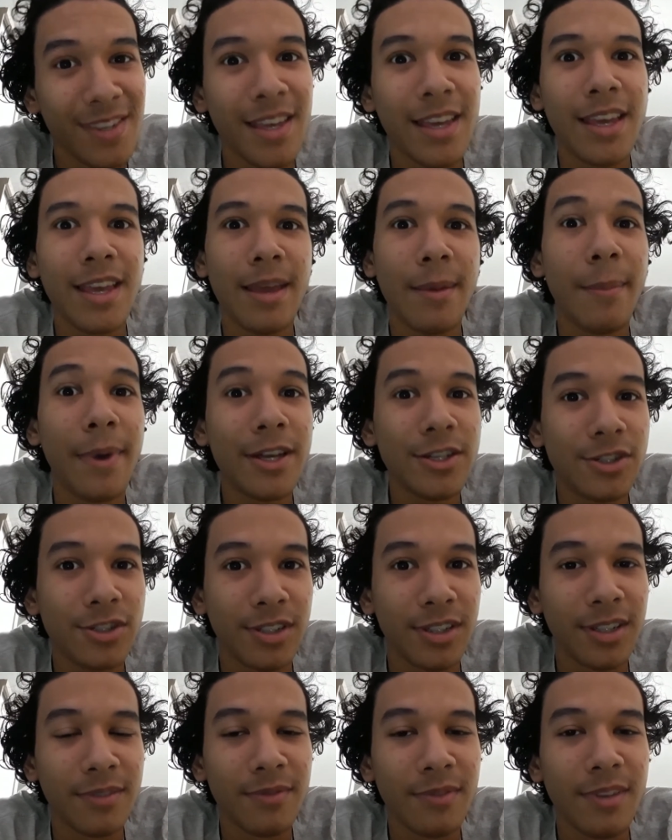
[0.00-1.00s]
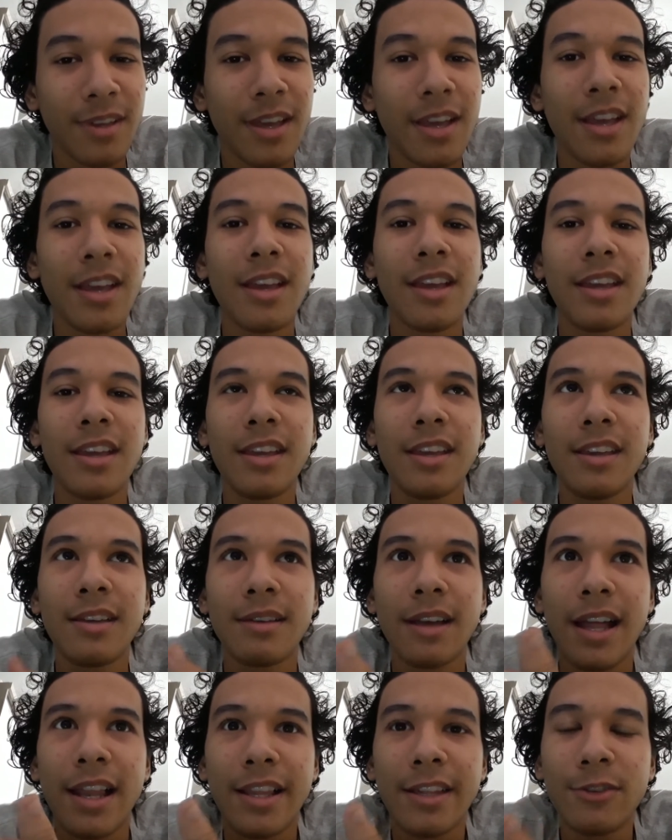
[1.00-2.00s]
Imagina. E
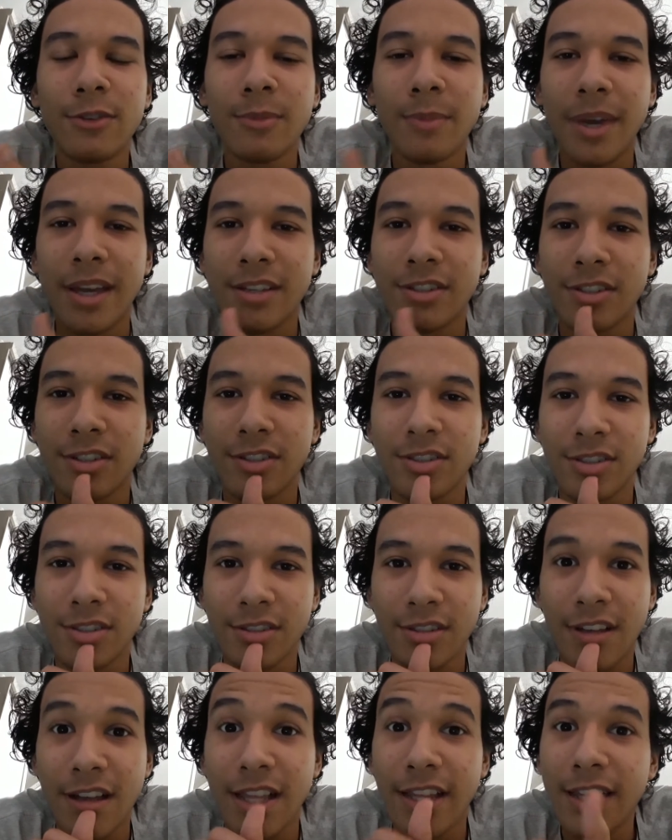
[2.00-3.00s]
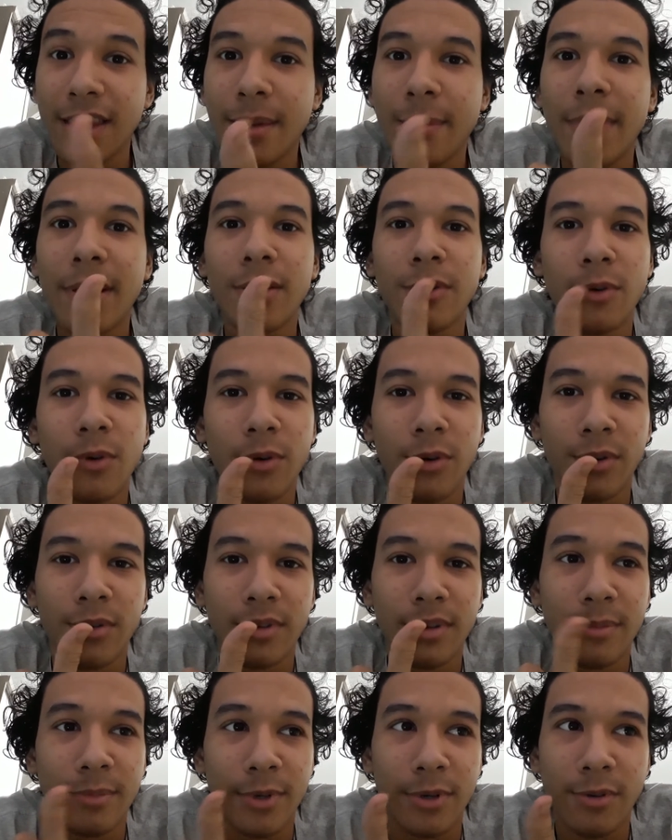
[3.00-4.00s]
além do mais, gente, além da Margot,
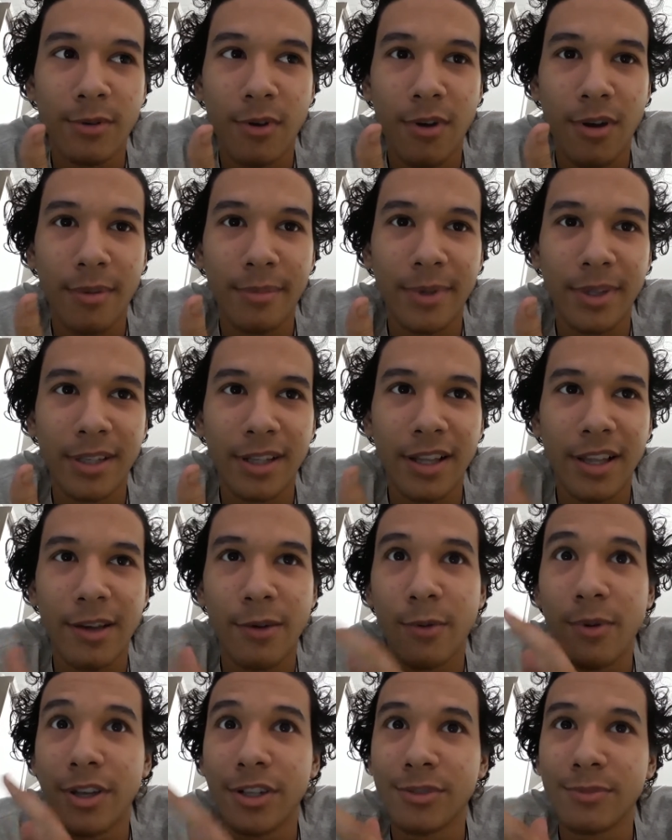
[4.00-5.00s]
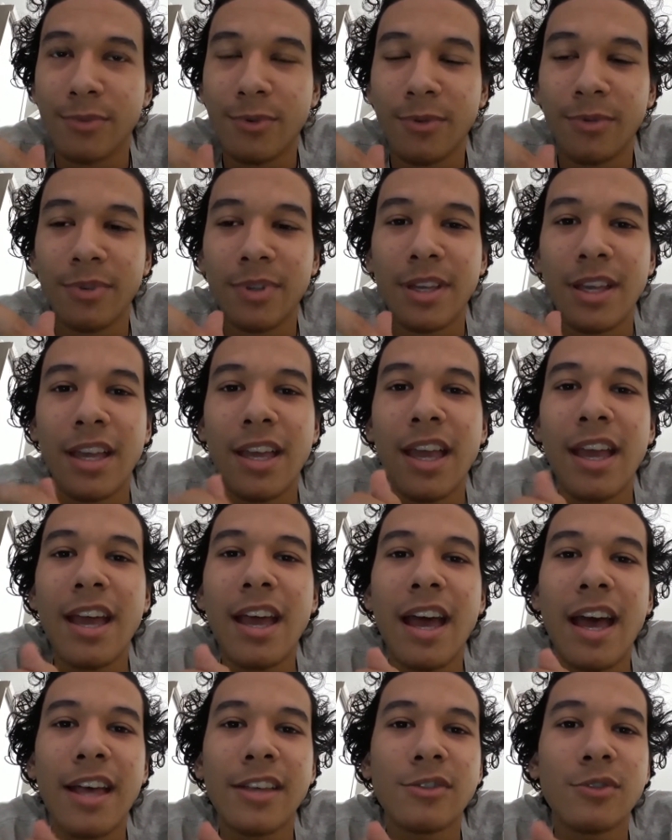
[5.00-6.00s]
a Margot Robbie tá lá, o Ed Boon,
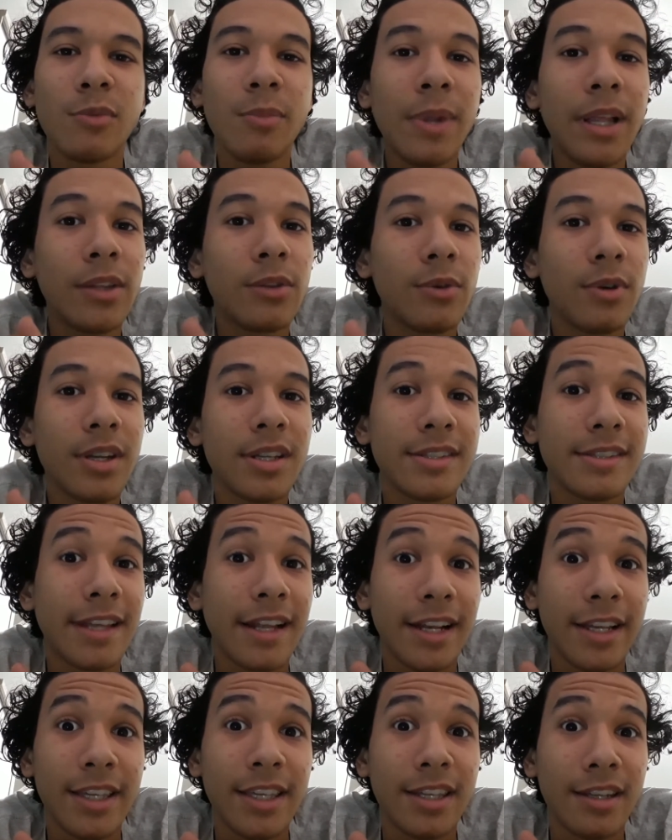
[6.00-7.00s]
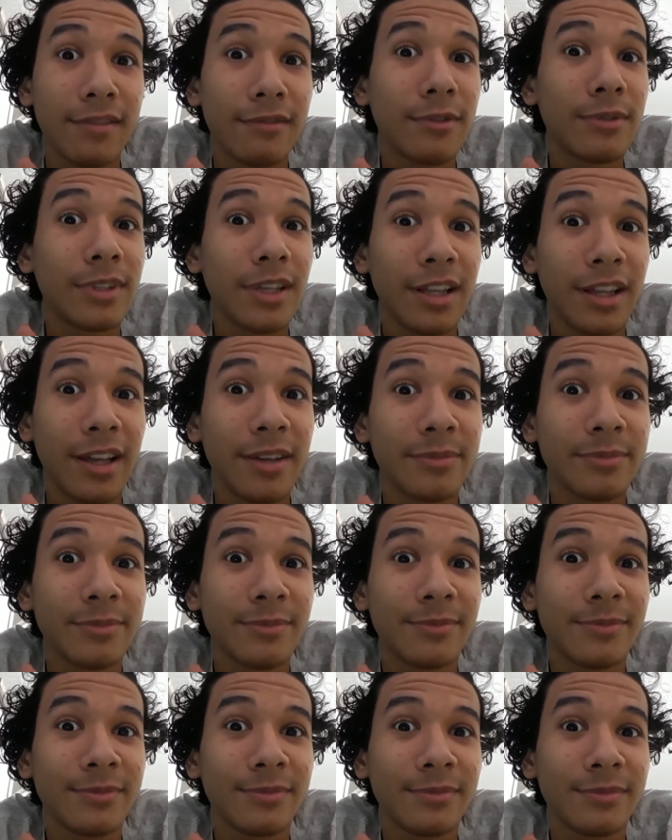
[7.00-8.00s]
as dubladoras da Arlequina vão estar tá lá.
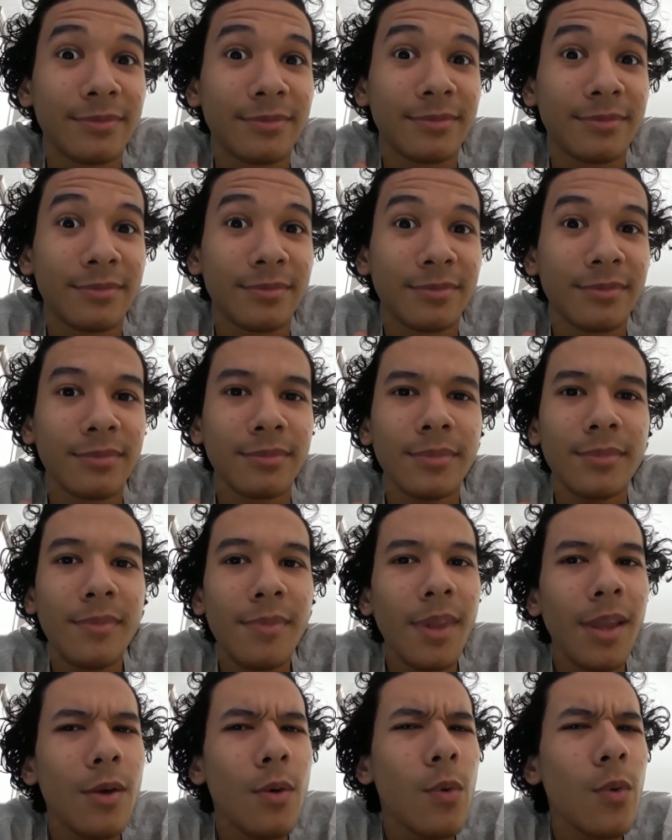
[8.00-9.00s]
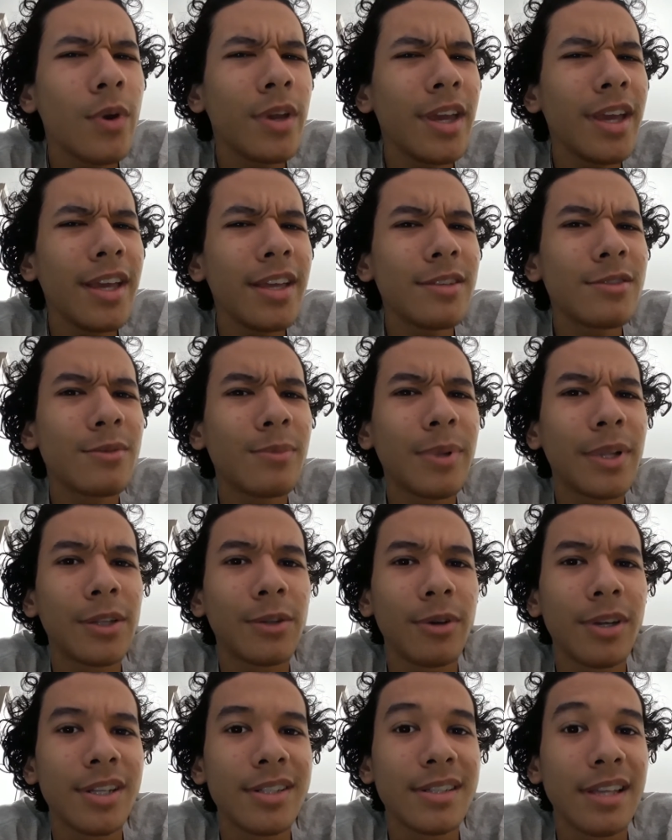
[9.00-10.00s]
O que, que as
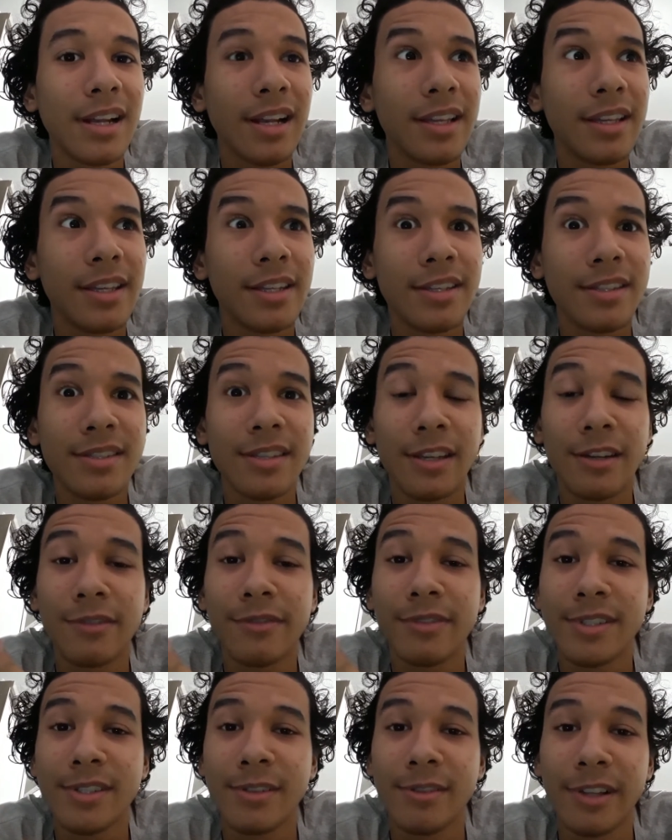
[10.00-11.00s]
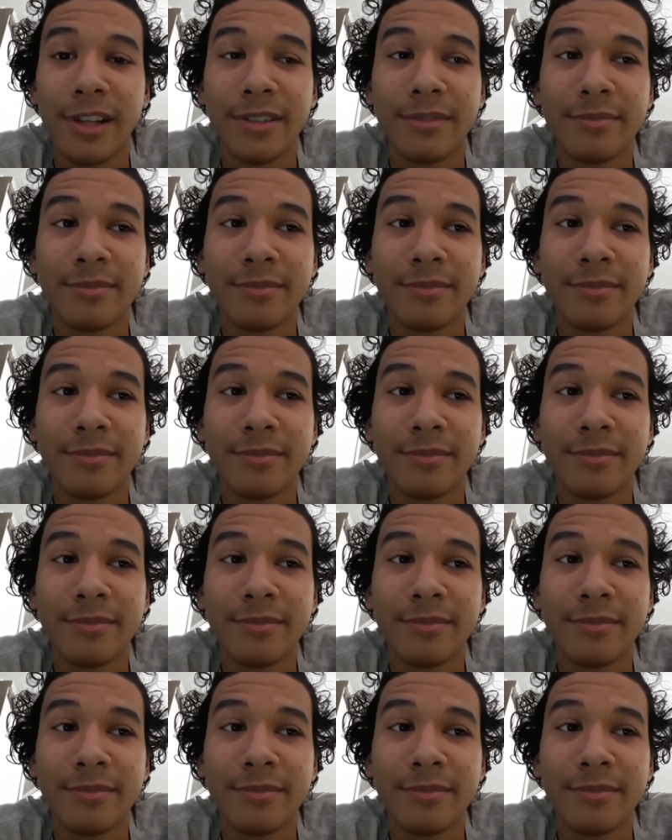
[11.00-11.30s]
dubladoras da Arlequina estariam fazendo lá?